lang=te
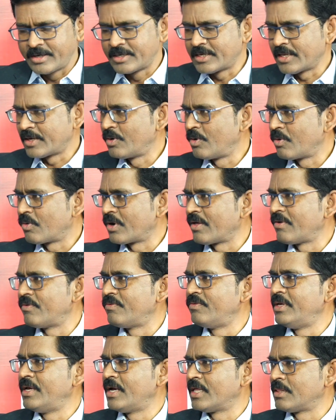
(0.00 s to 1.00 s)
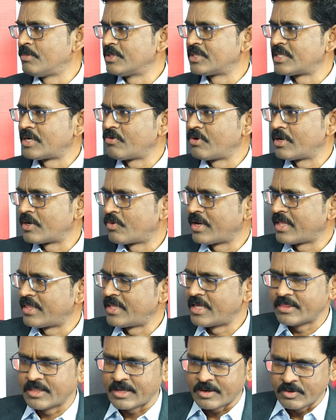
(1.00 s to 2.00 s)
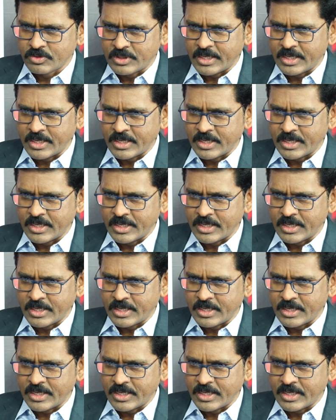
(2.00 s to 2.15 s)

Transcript: ఇంటర్వ్యూలో కూడా వి హనుమంతరావు గారు కూడా అదే అన్నారు